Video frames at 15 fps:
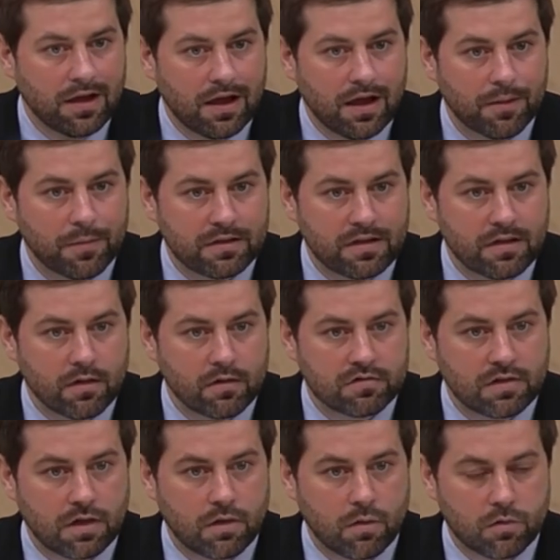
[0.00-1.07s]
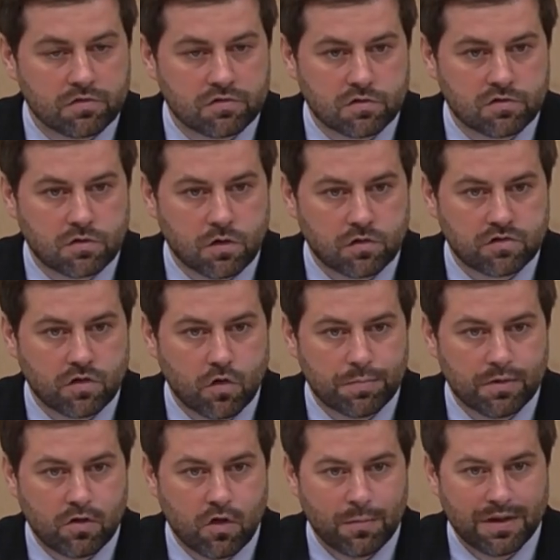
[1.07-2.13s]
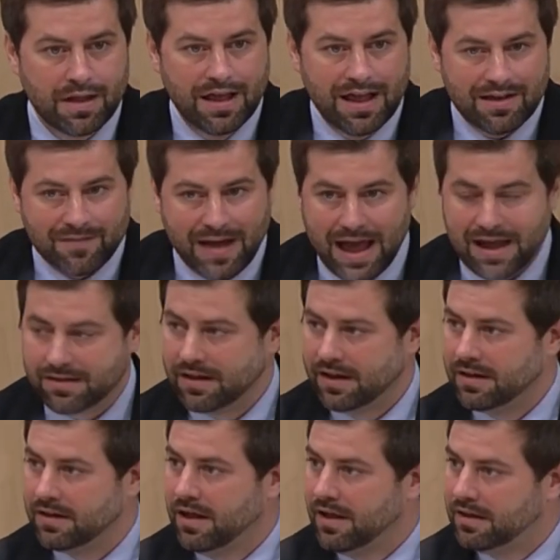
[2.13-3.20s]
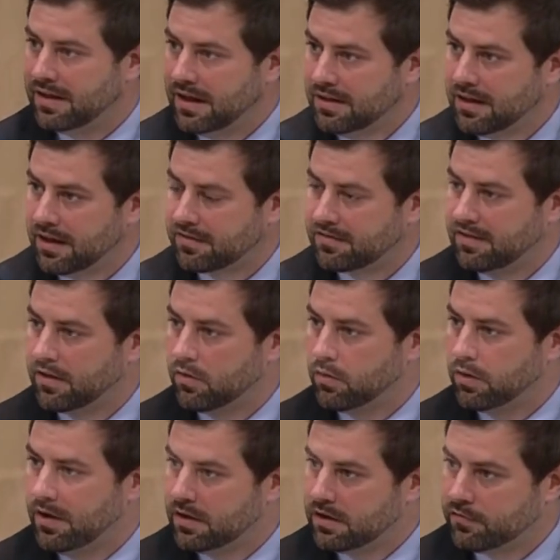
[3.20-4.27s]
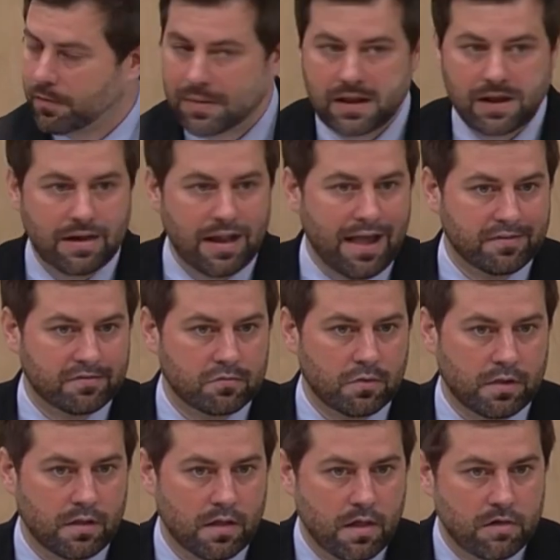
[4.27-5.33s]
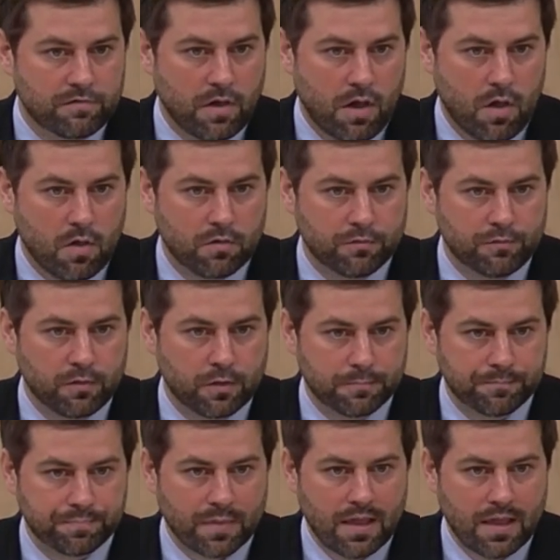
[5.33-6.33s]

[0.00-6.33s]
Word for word: ähm, die aus äh, Ost- und Südosteuropa kommen, weiterhin die Indexierung der Familienleistungen vor Augen führen